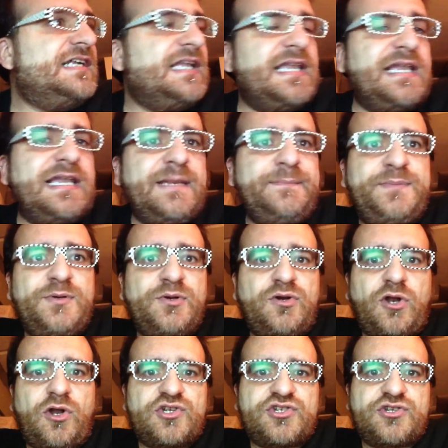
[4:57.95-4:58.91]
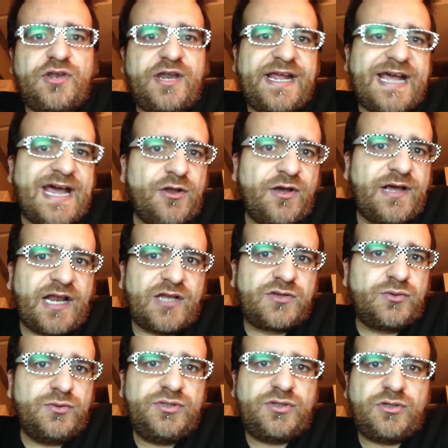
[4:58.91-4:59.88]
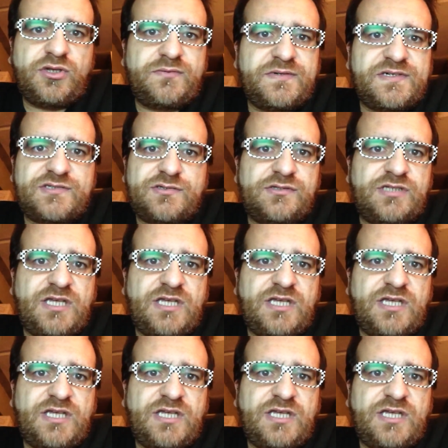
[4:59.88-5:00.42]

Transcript: Il più grosso regalo gratuito di questo